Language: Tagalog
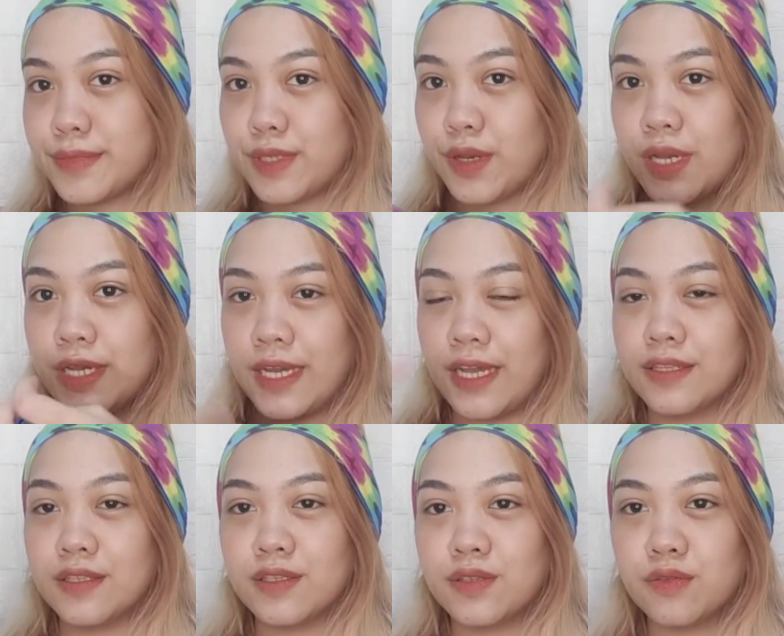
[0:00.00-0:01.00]
So,
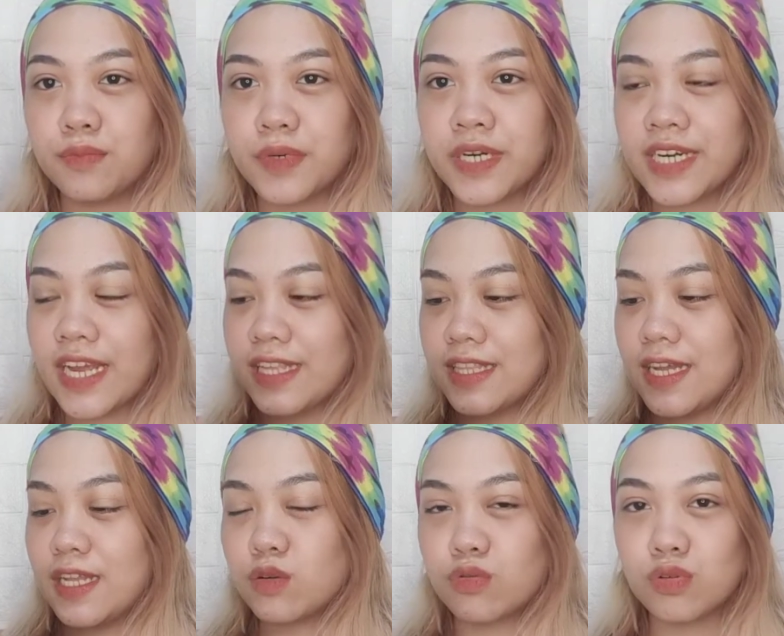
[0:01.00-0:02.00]
ayan. Super
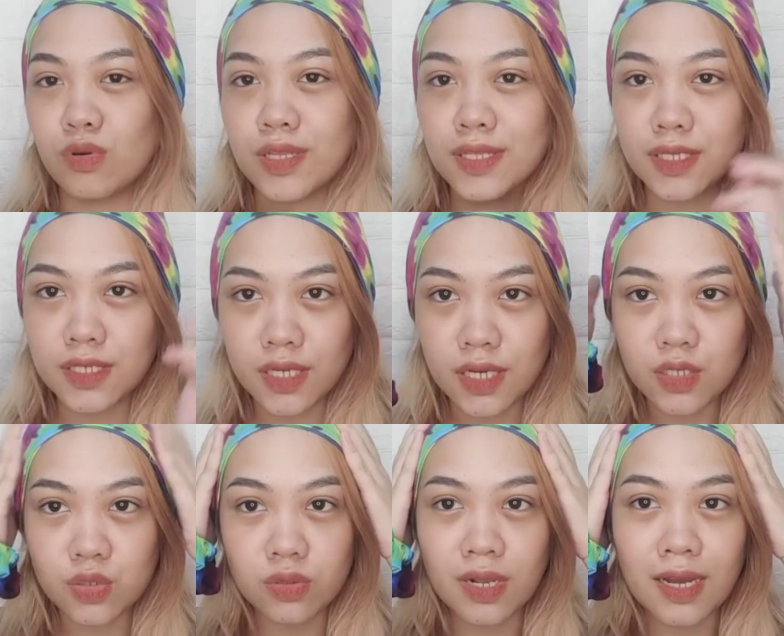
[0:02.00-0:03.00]
ganda. Nagustuhan din siya ng
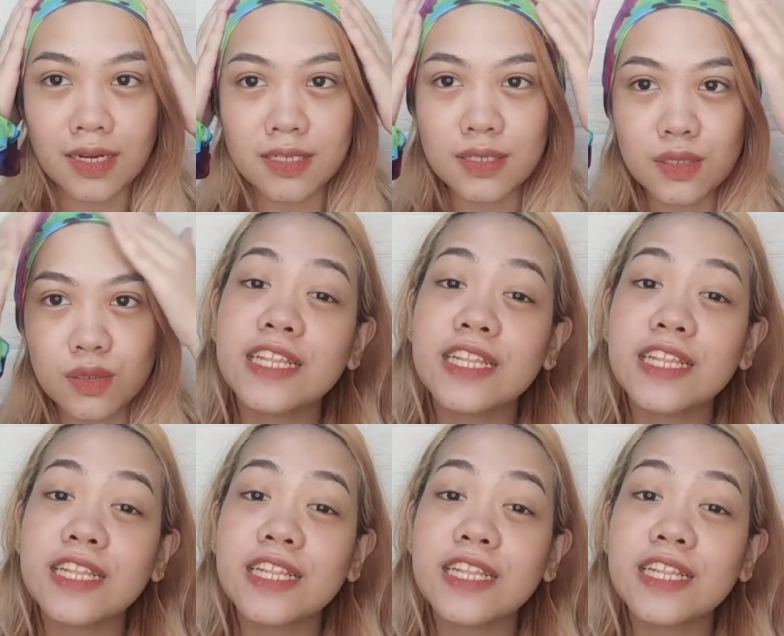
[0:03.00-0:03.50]
Junakis.